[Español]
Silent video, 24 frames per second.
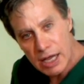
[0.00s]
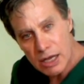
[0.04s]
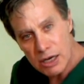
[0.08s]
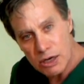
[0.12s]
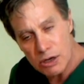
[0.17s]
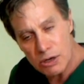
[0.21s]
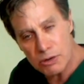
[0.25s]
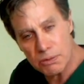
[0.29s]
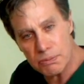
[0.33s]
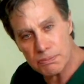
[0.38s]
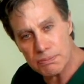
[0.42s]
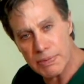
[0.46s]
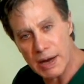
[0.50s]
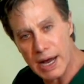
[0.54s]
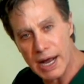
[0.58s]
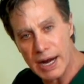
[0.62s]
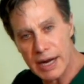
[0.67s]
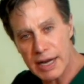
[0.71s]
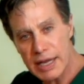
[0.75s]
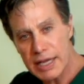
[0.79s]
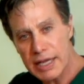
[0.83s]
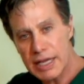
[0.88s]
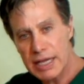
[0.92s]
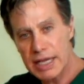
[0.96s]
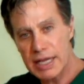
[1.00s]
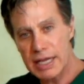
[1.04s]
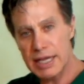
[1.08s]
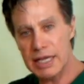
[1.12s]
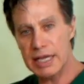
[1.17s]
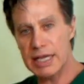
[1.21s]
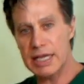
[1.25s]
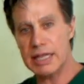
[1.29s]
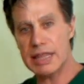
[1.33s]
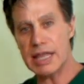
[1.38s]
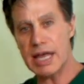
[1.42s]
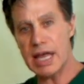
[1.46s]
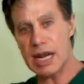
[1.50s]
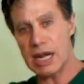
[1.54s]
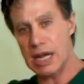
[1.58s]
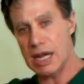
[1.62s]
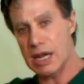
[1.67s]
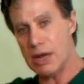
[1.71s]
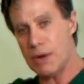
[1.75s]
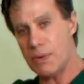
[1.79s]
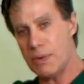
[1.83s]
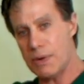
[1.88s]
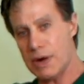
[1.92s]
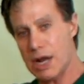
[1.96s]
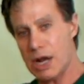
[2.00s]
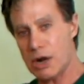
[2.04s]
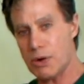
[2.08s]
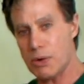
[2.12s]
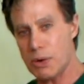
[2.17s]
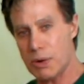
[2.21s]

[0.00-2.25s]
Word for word: lumbar y darle una